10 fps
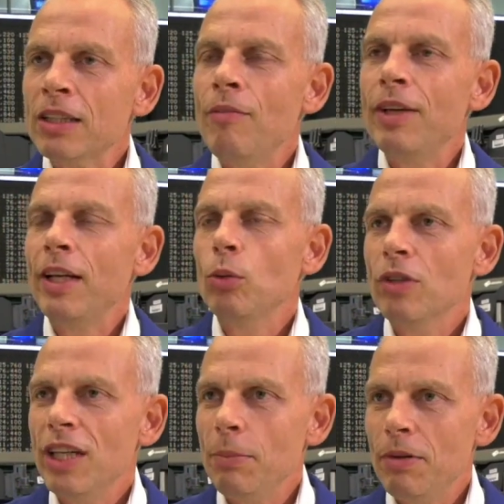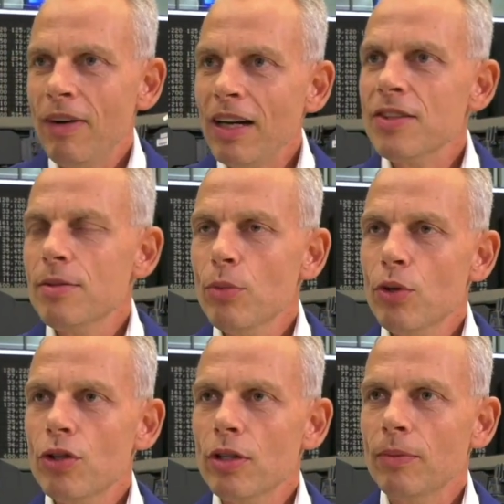Denn wenn ein Unternehmen wachsen
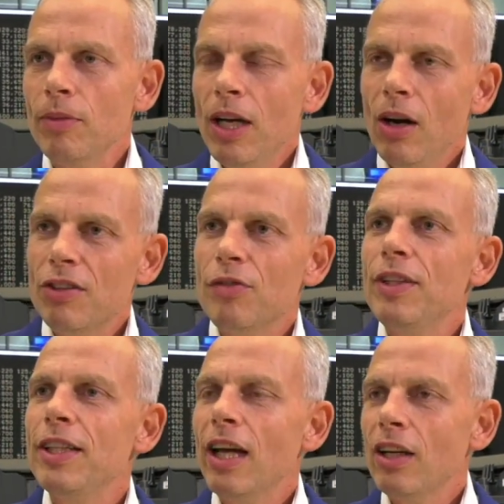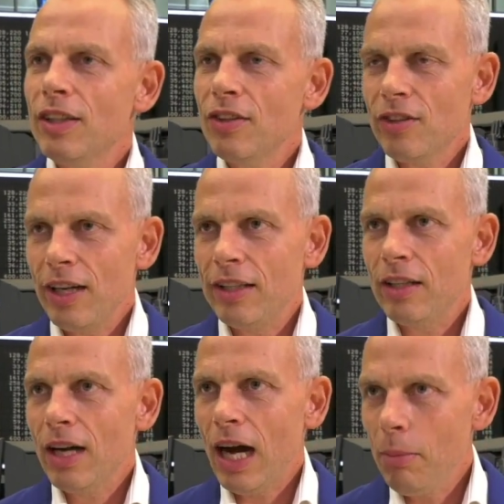möchte, es findet allerdings
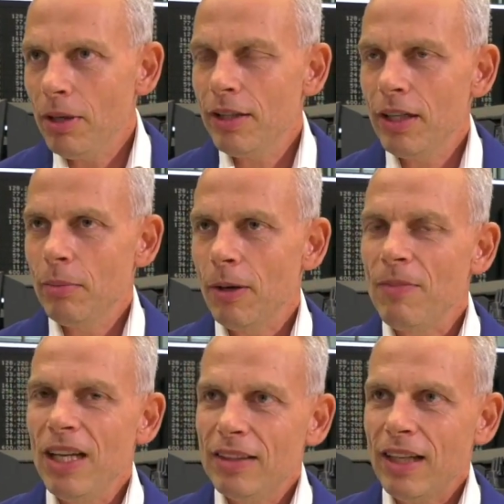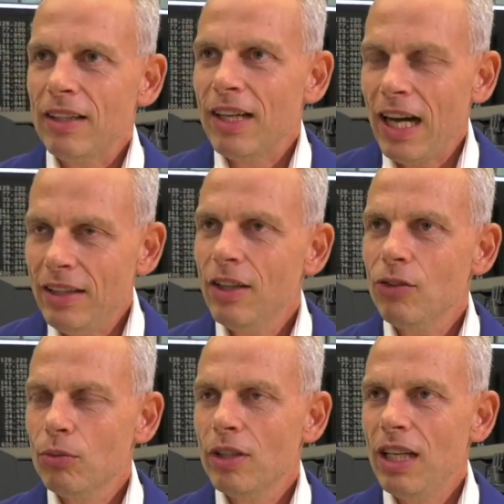keine Arbeitnehmer, dann kann
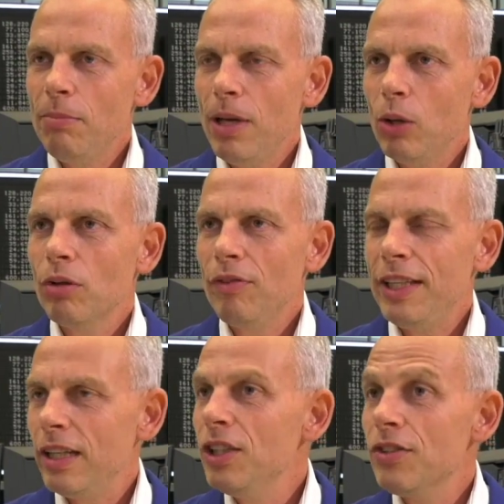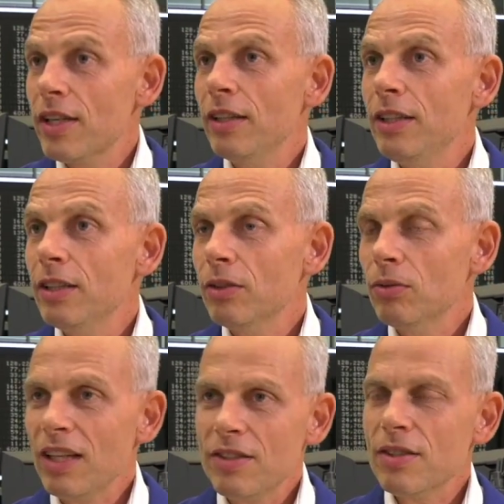das Unternehmen mehr oder weniger nicht skalieren.
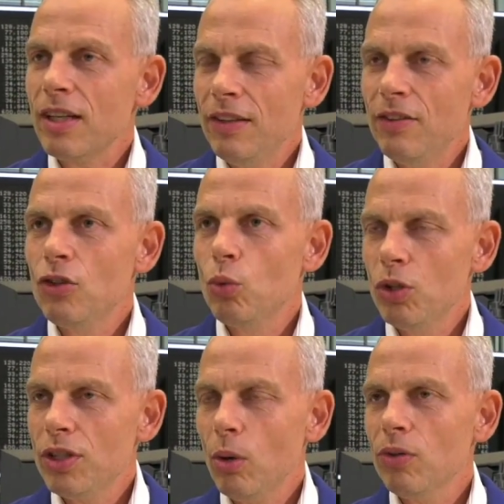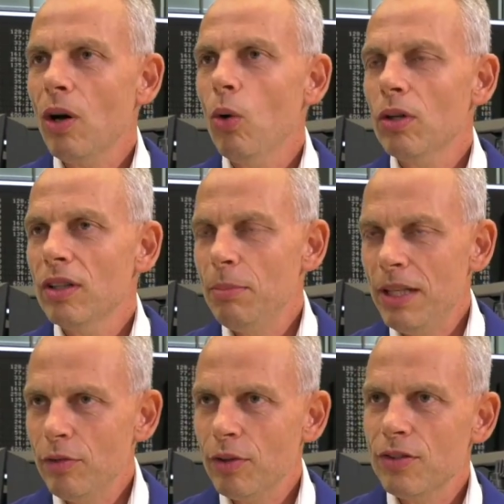Und das kann sich durchaus auch
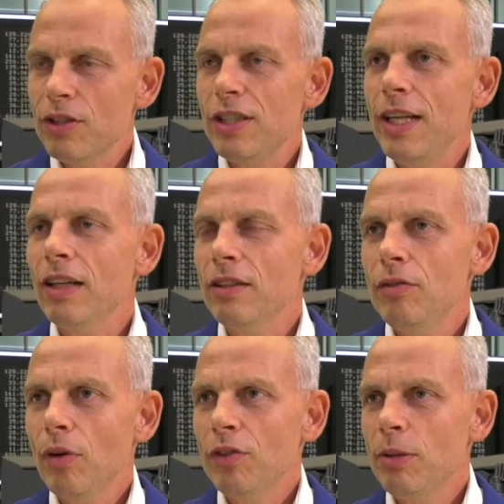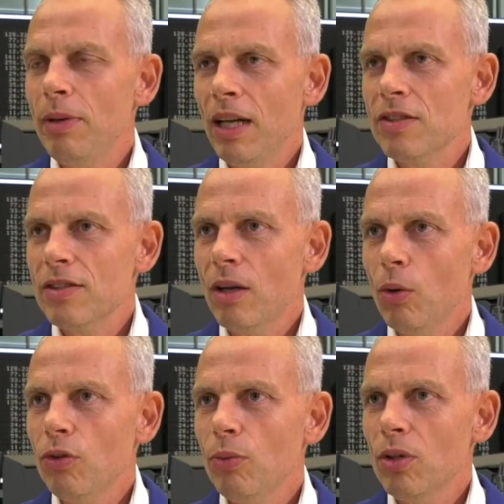mittelfristig negativ auf die Bilanzen
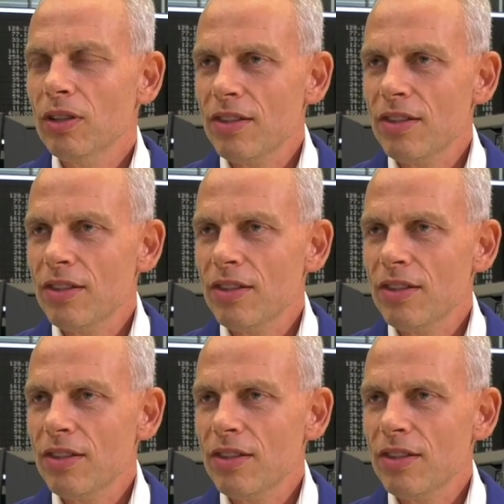auswirken.